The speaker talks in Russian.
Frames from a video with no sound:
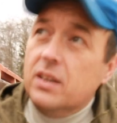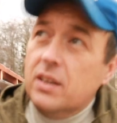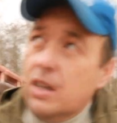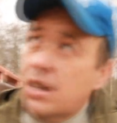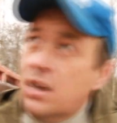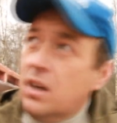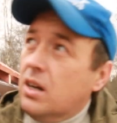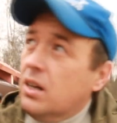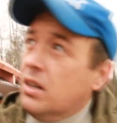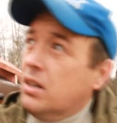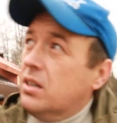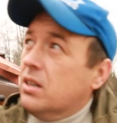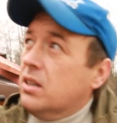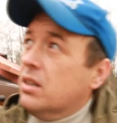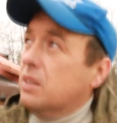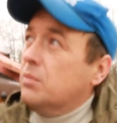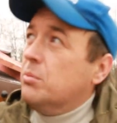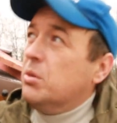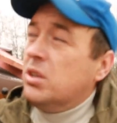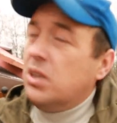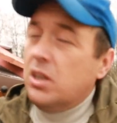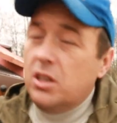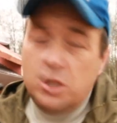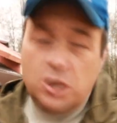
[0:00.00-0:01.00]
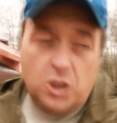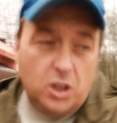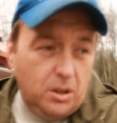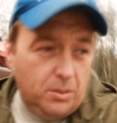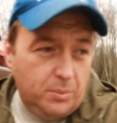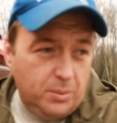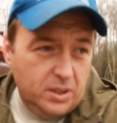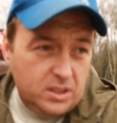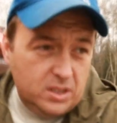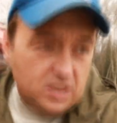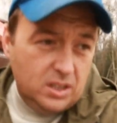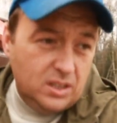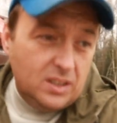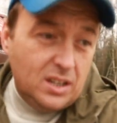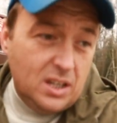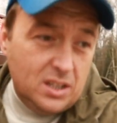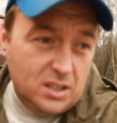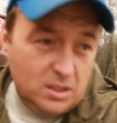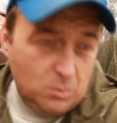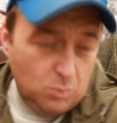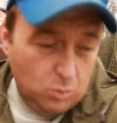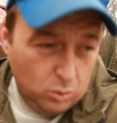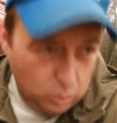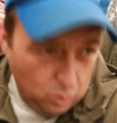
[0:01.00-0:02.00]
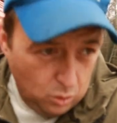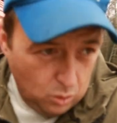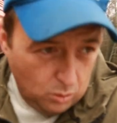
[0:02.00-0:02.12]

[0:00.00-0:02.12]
накрыть э, металлочерепицы на зиму